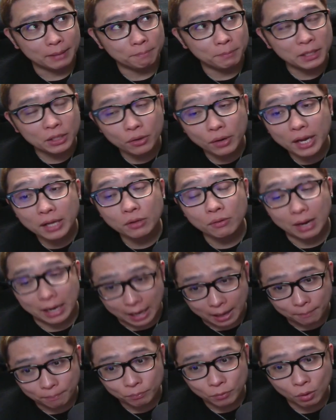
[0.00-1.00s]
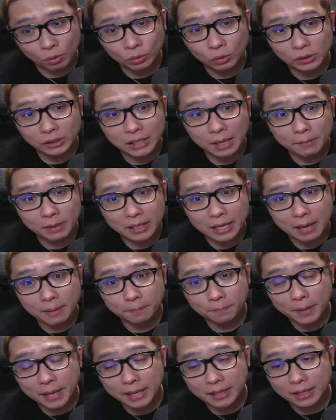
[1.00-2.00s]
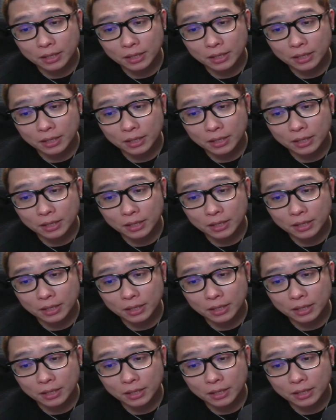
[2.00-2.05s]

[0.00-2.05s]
ビットゲットからお年玉キャンペーンっ